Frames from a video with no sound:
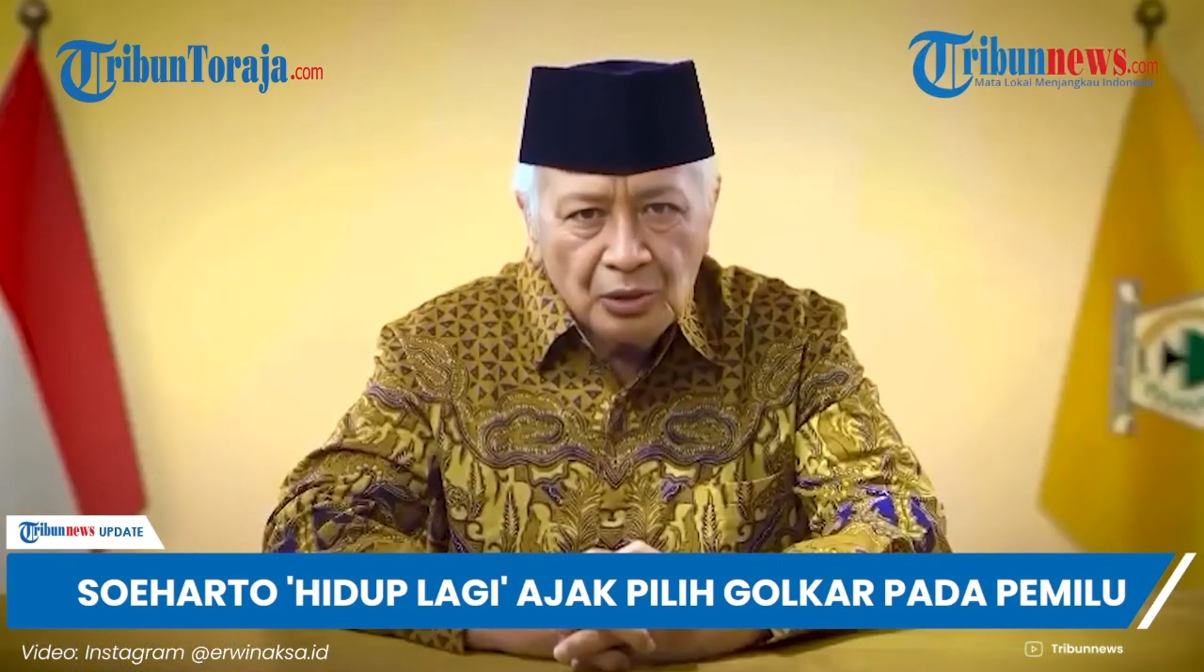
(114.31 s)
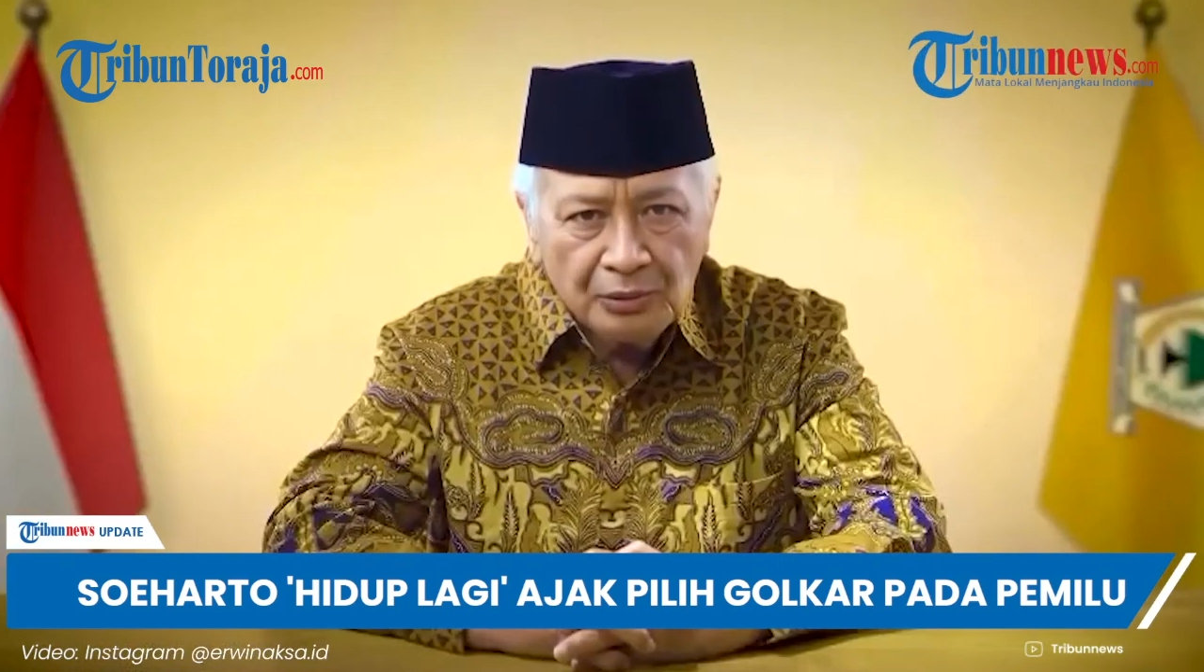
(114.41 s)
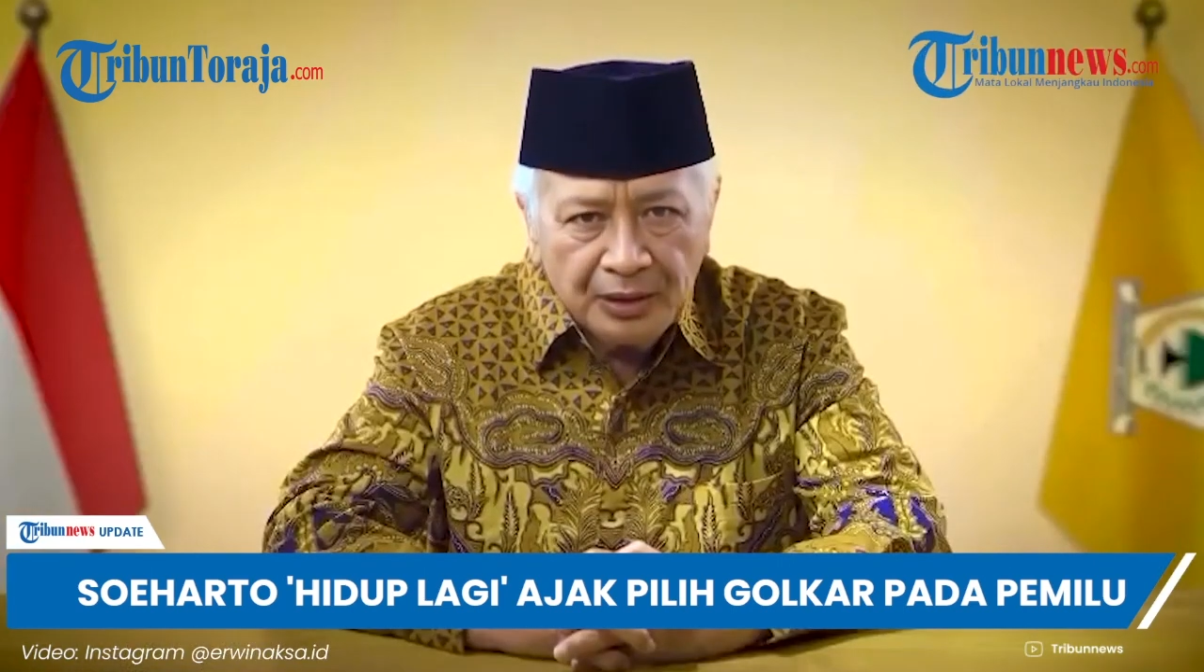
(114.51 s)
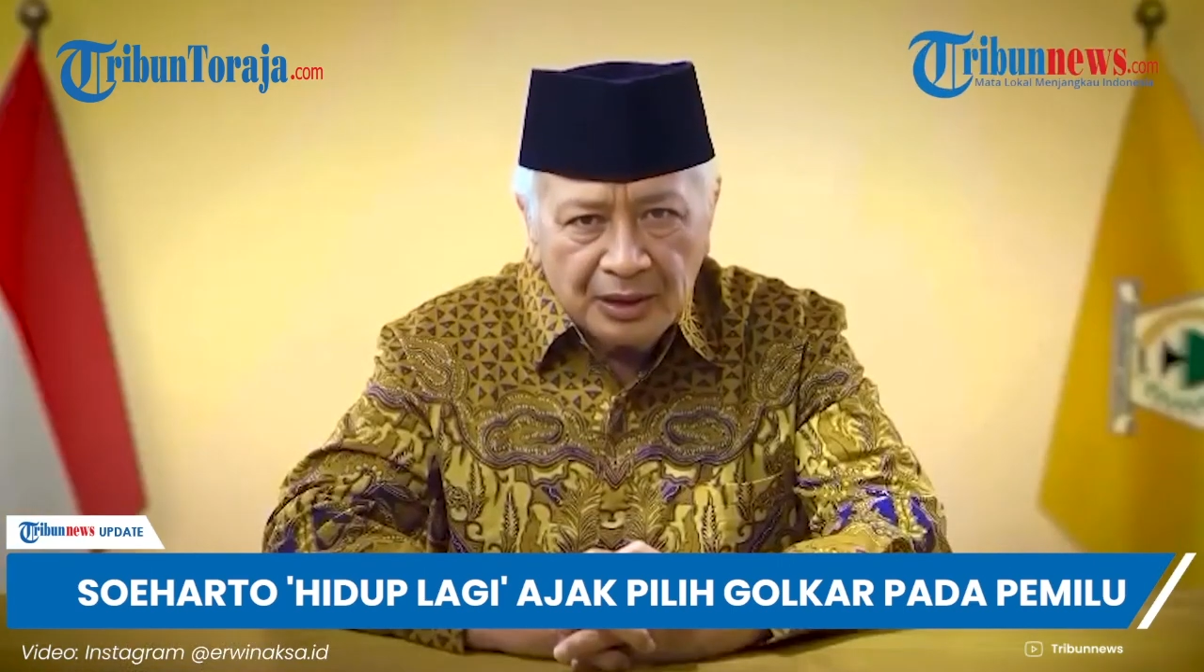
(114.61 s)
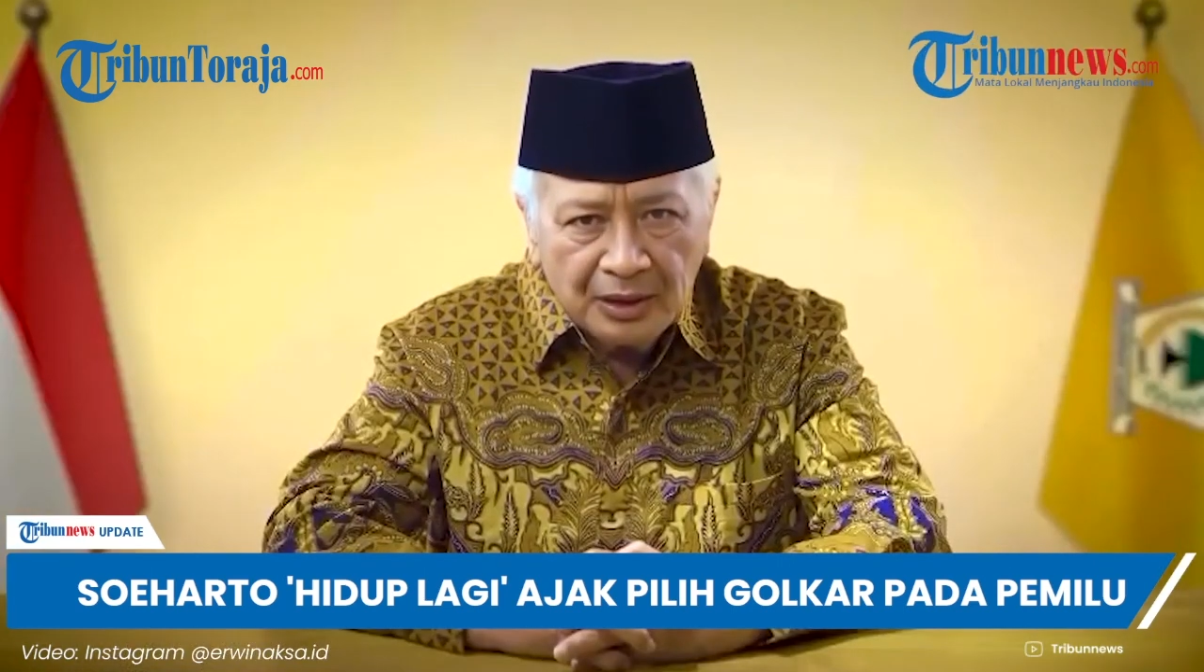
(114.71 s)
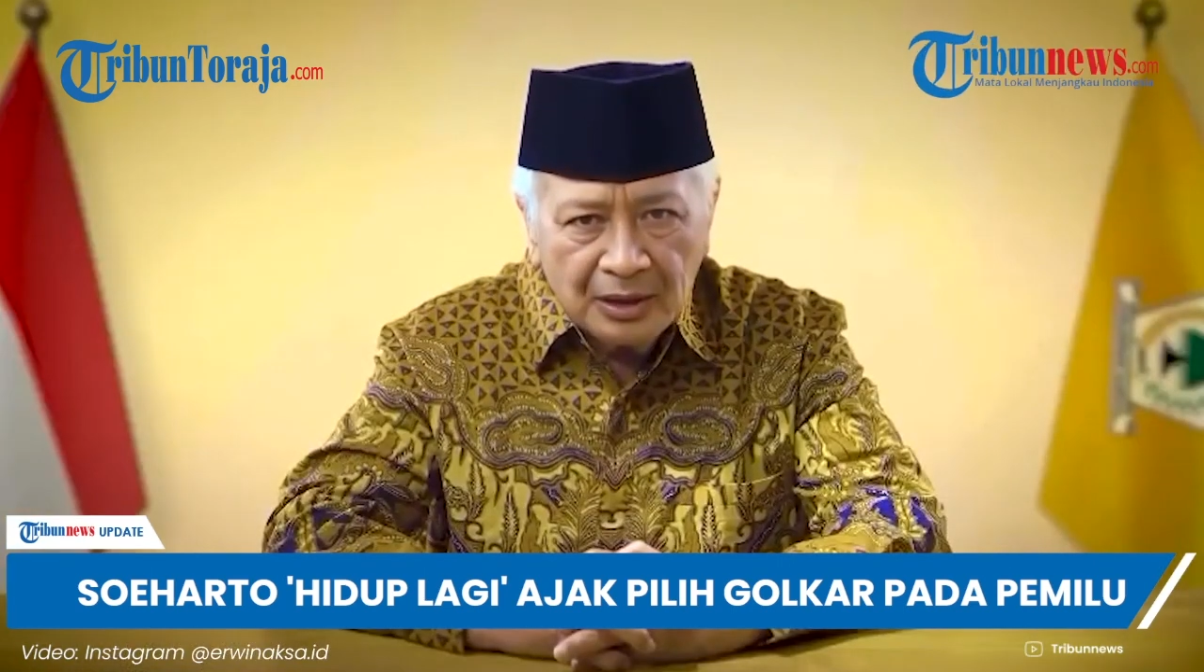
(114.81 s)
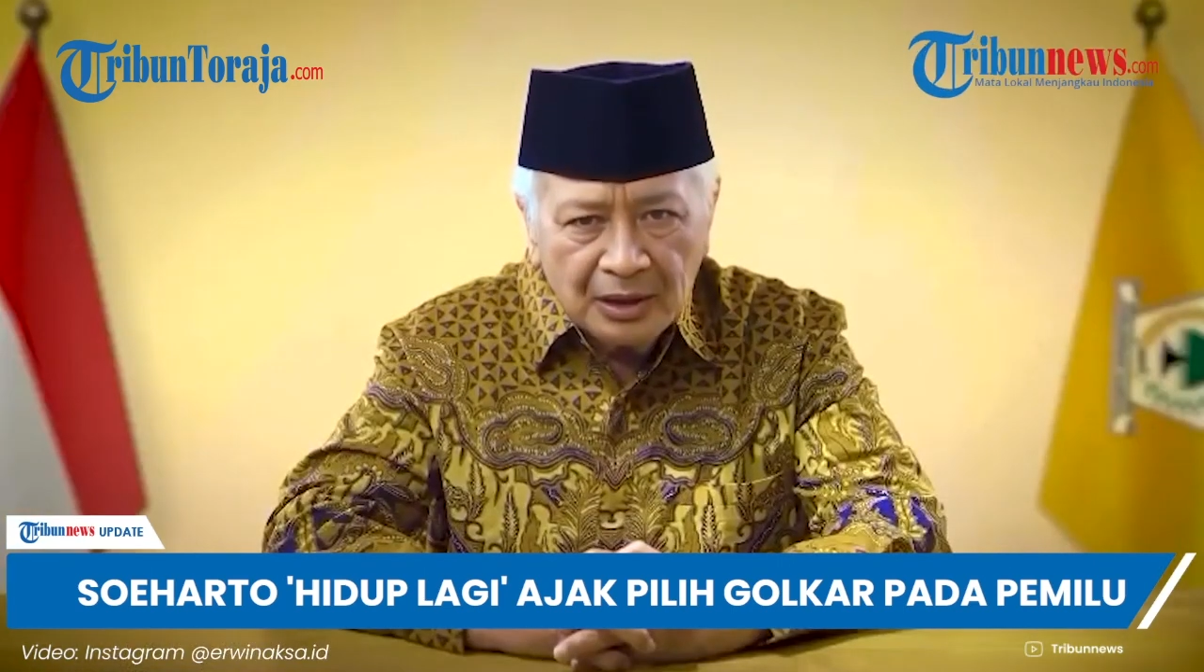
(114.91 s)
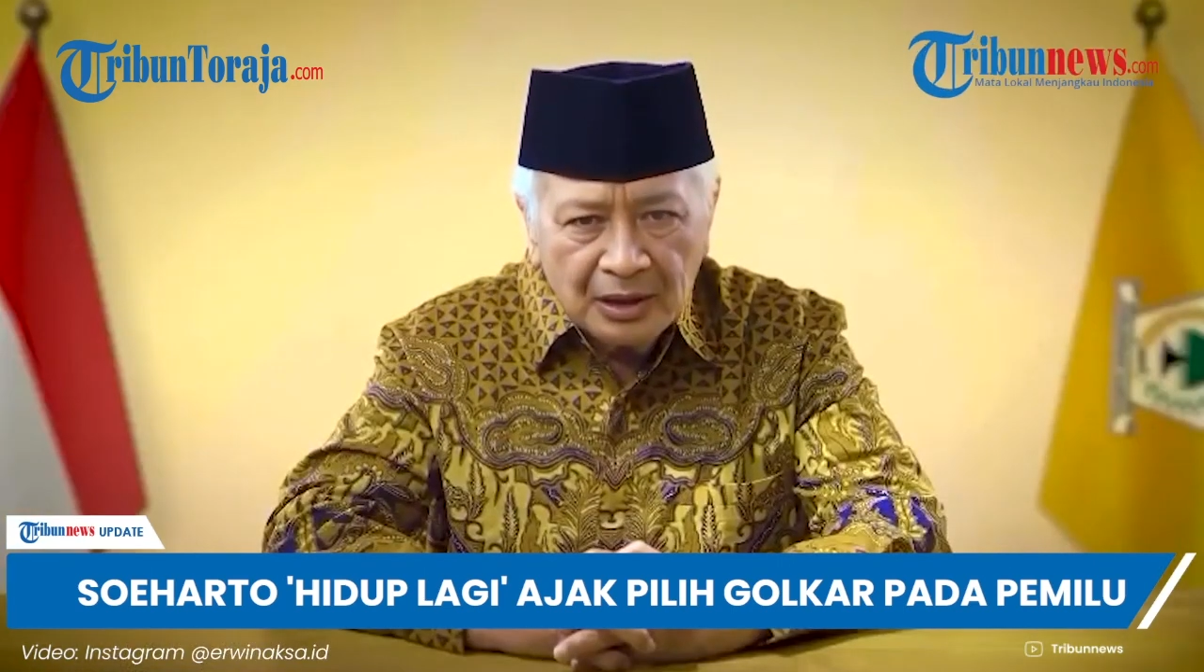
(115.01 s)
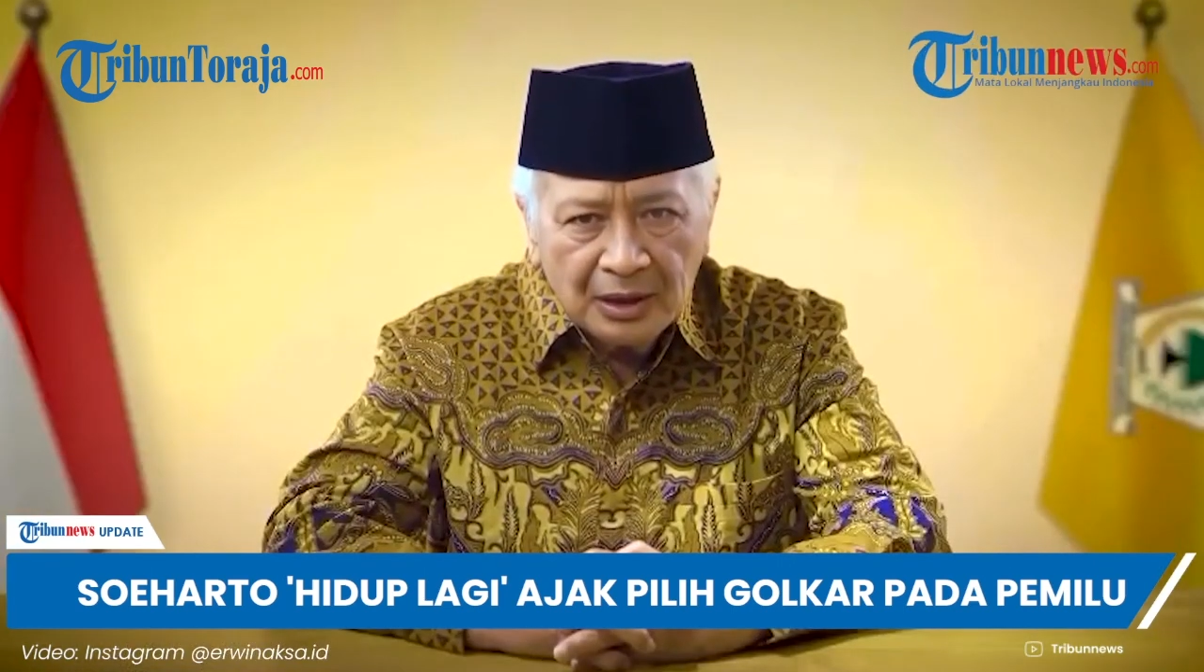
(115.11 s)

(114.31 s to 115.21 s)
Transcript: Jokowi